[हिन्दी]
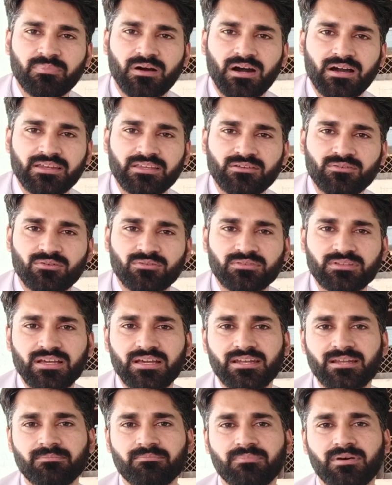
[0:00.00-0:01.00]
पानी होता
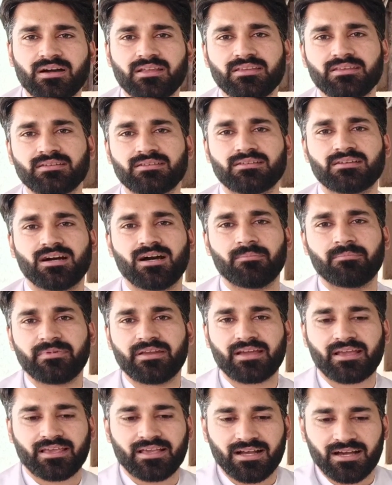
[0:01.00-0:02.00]
है ना पानी का
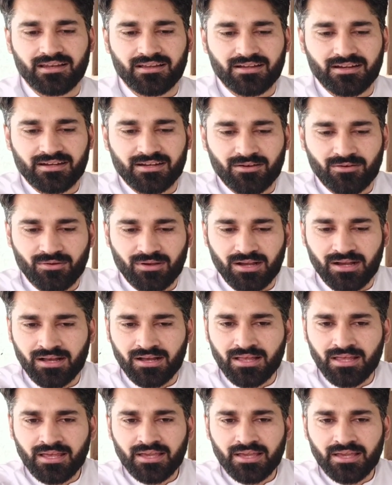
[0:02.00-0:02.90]
आपने ख्याल करना होगा